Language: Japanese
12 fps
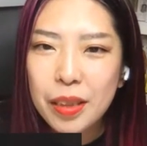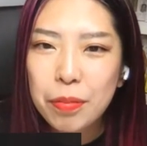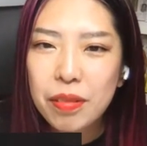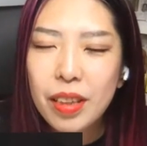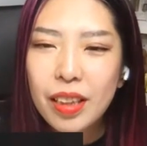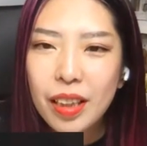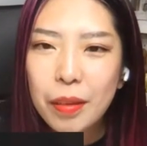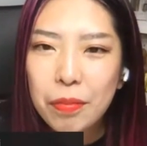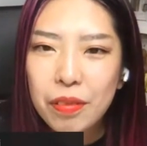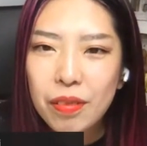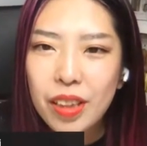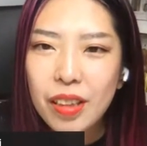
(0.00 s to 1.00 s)
自分で買い
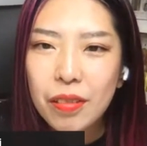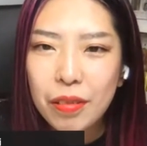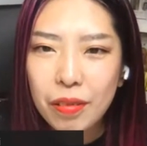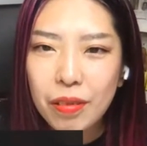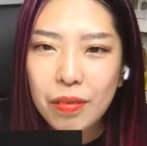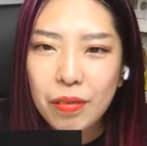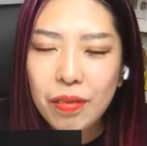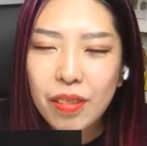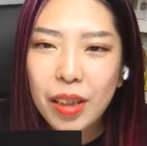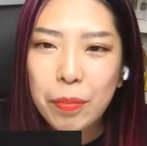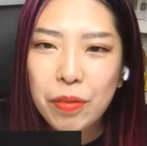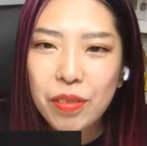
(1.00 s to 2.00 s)
物に行くと、こ
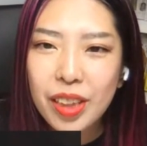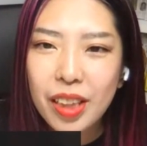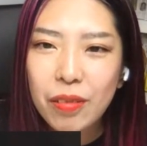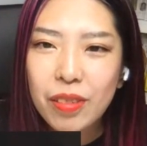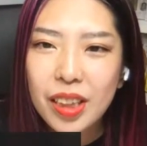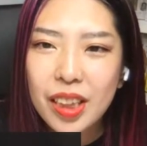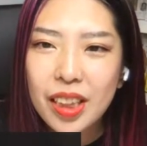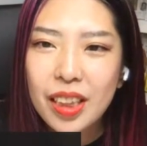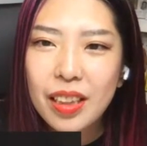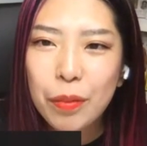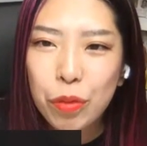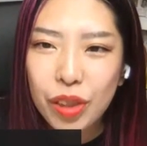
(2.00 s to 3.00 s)
の買い物でいいのか自
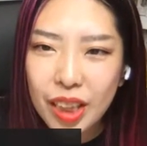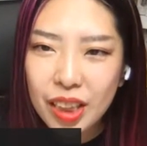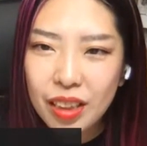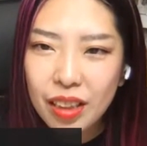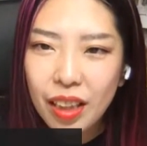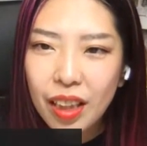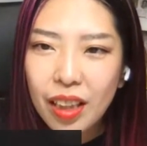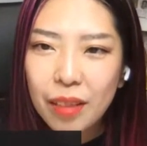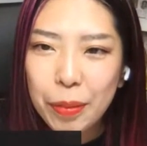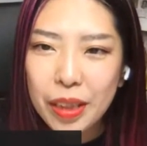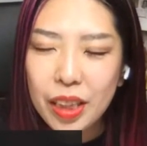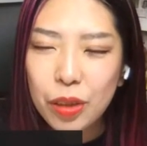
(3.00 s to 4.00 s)
信が持てず、
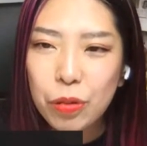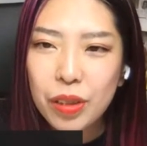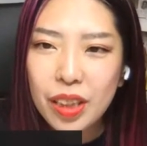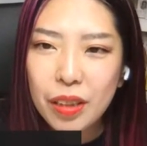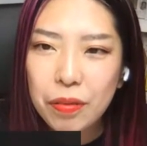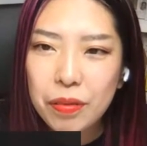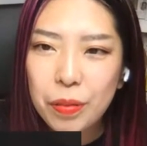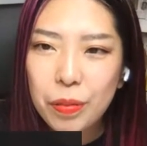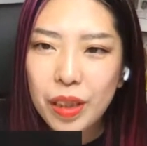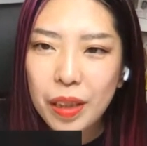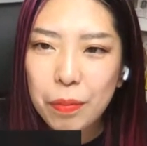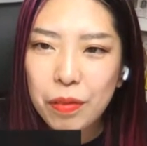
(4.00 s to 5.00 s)
また正直服
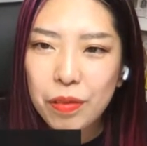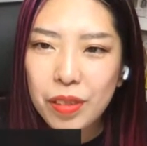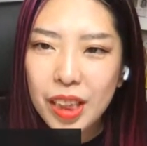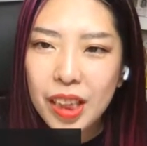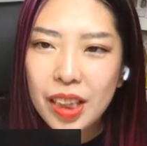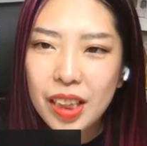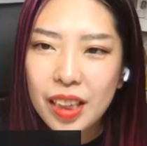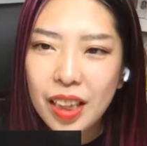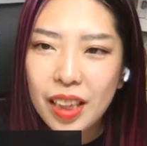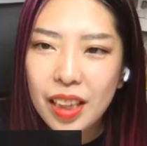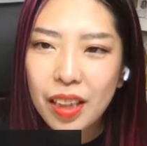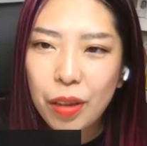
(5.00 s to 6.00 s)
の買い物に時
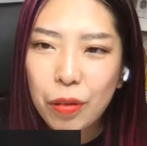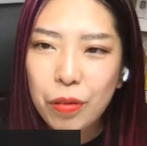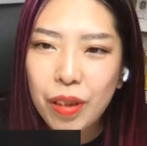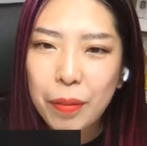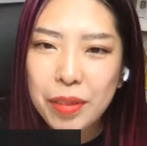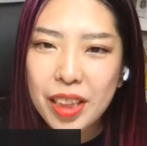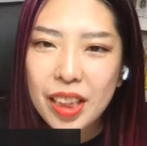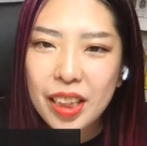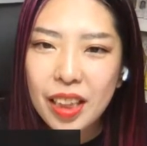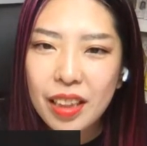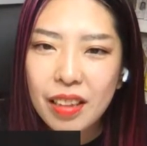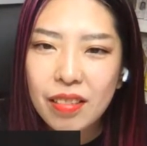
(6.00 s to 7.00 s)
間や気力をあまり
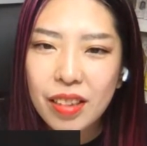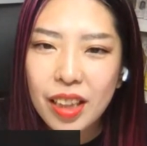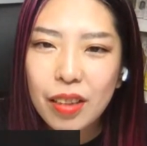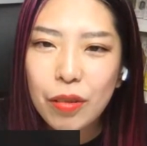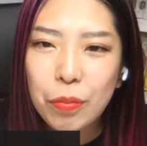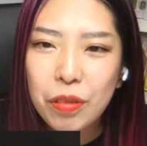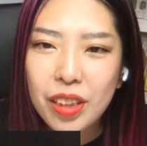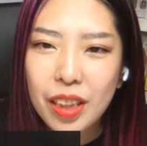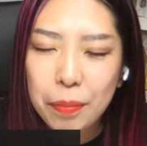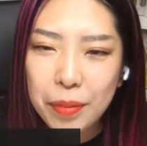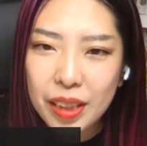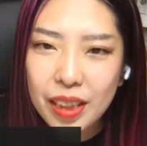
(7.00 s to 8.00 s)
使いたくないと思っ
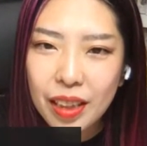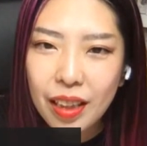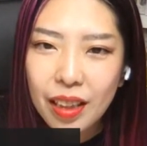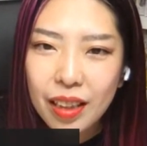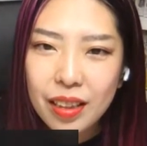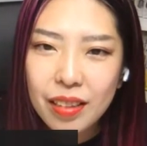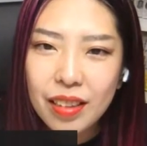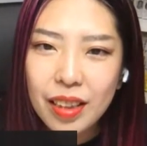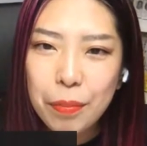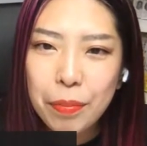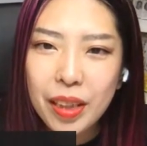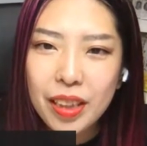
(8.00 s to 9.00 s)
ています。数
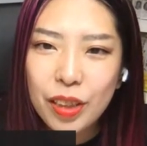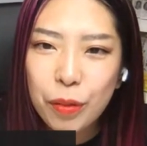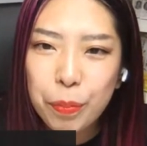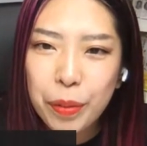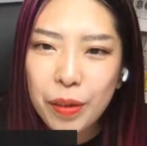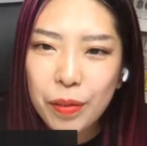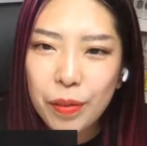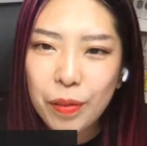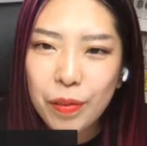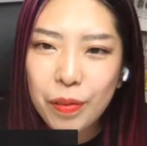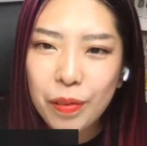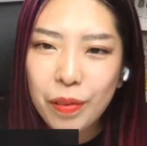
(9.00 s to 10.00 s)
年前にショッピング
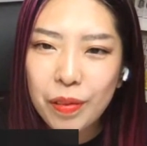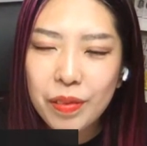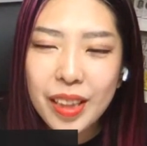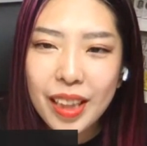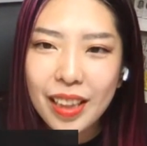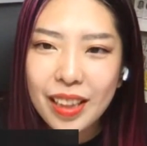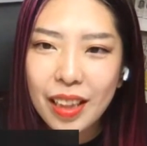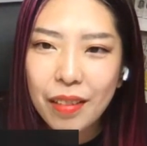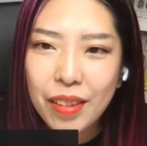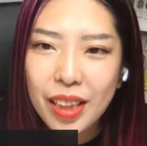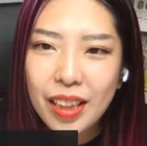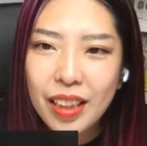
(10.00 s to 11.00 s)
動向を受けた
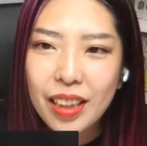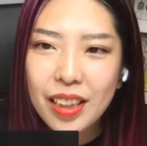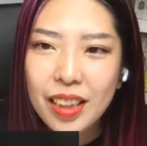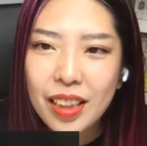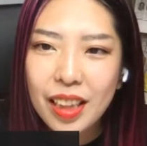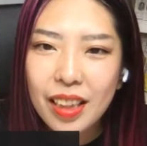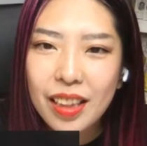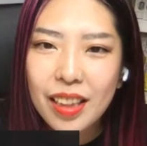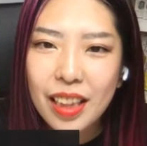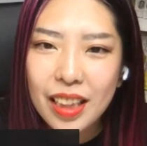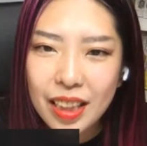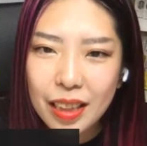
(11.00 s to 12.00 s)
際はいい感じになっ
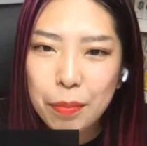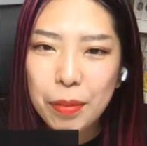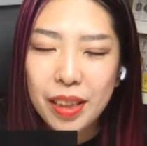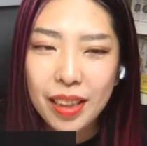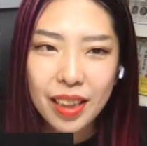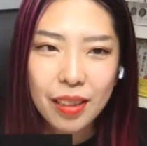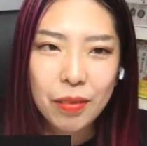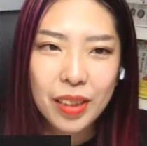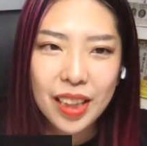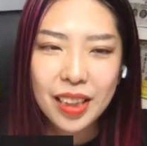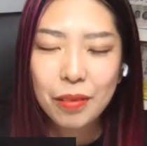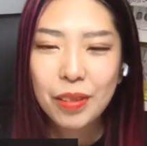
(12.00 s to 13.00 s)
たし、また
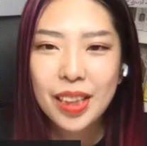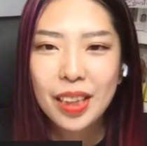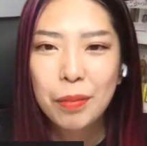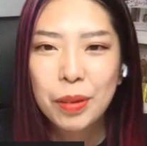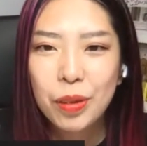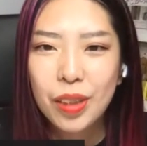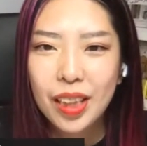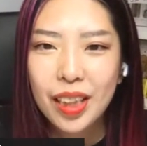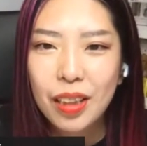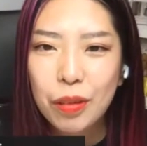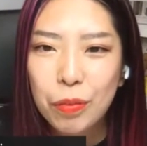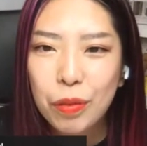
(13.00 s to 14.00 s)
同じようなサービスを受け
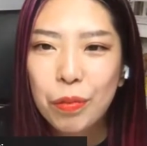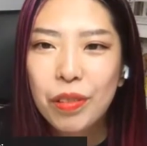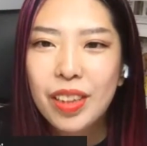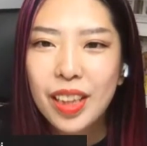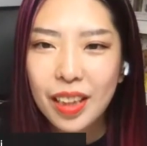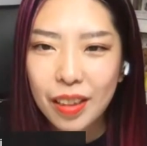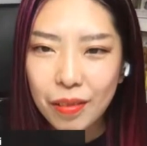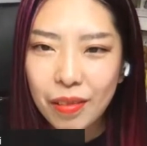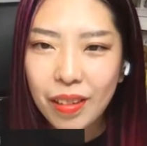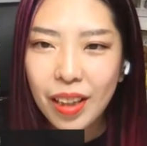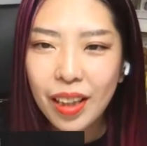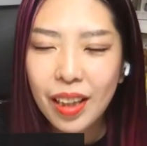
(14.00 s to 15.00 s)
たいとも思うんだけ
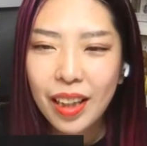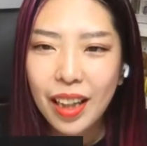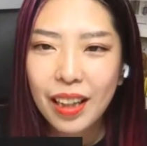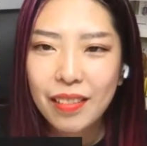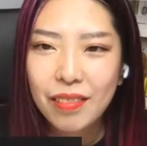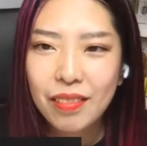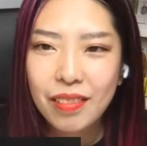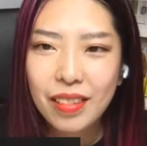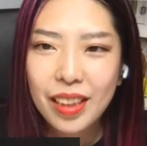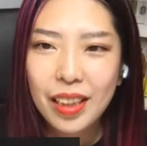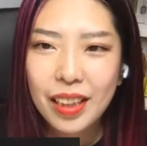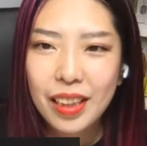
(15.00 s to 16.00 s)
ど、あ
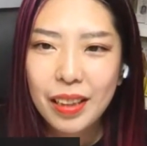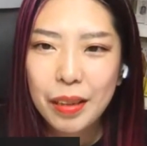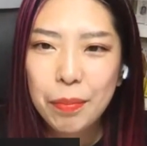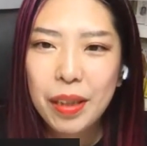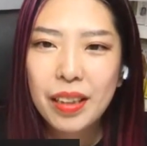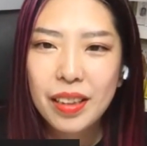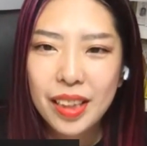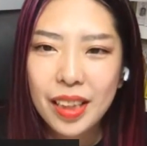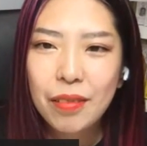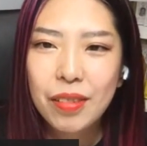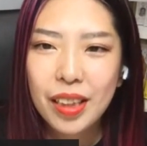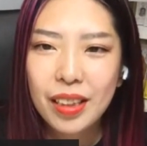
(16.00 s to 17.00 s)
の、今、以
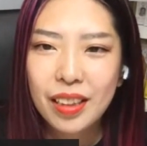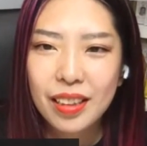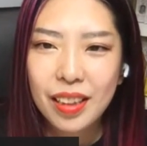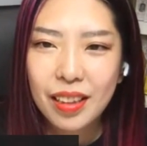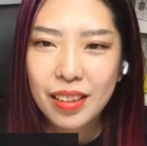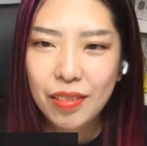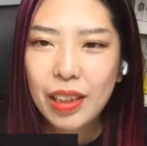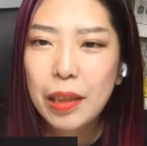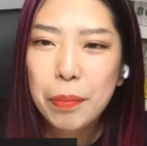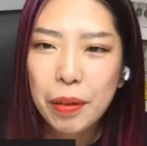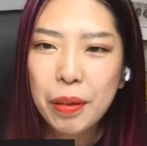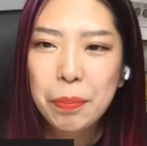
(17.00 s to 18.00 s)
前受けた方には、
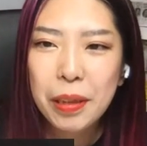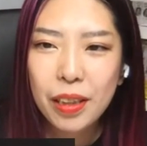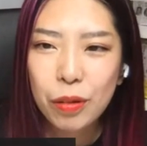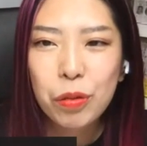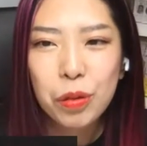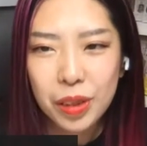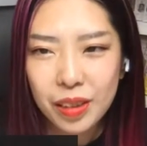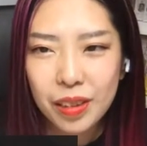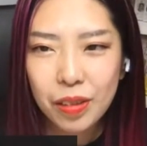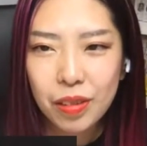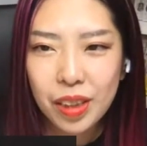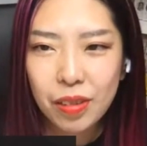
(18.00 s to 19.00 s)
今はピンとこ
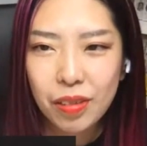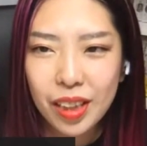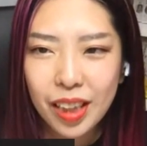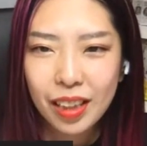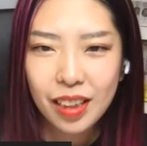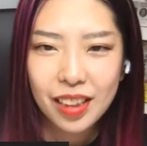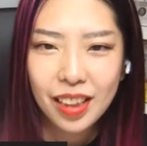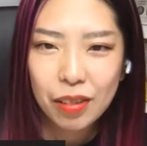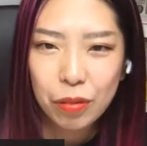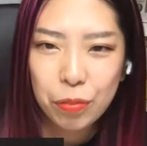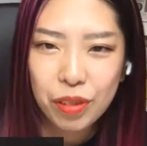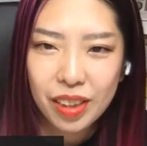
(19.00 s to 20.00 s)
ず、良い人いないか
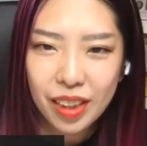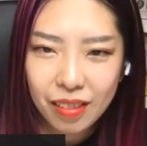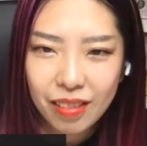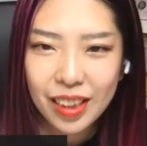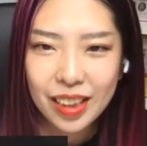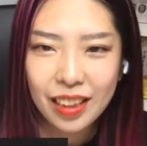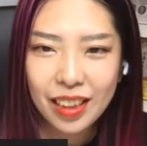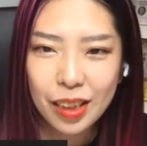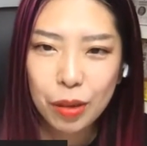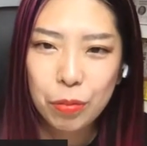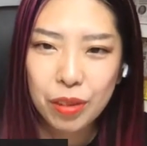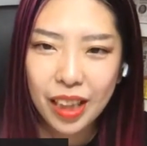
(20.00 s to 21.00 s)
なと思っているが、探
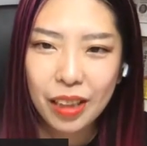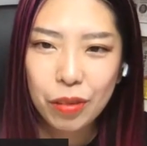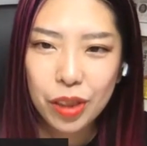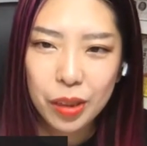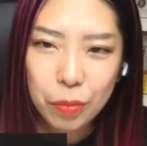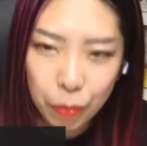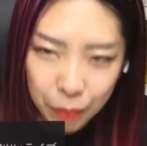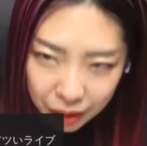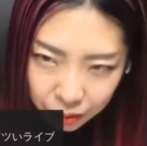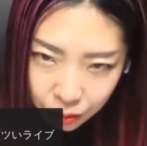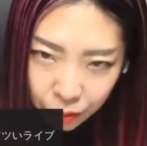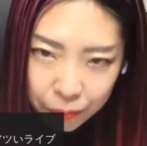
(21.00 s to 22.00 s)
すのも検討するのも
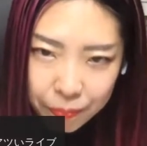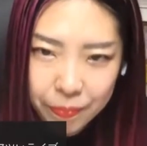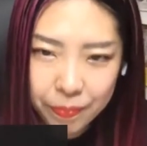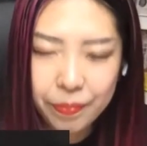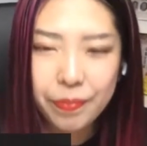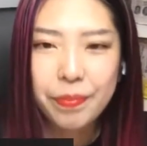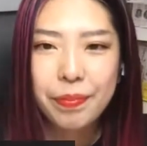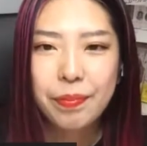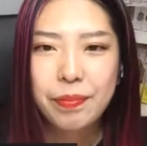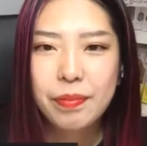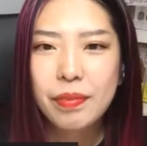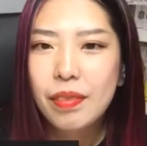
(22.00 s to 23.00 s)
面倒。うん。
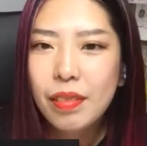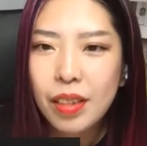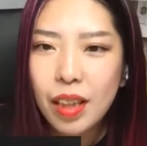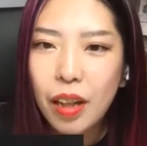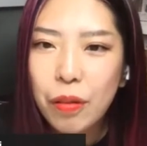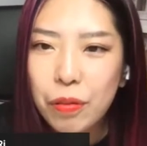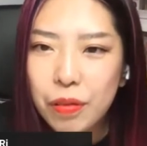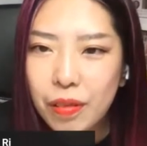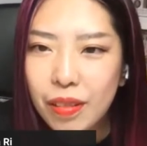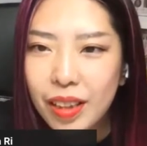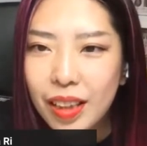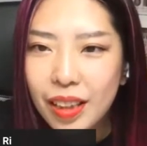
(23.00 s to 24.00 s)
なるほ
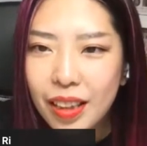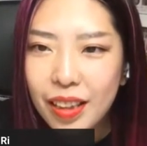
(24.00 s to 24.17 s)
ど。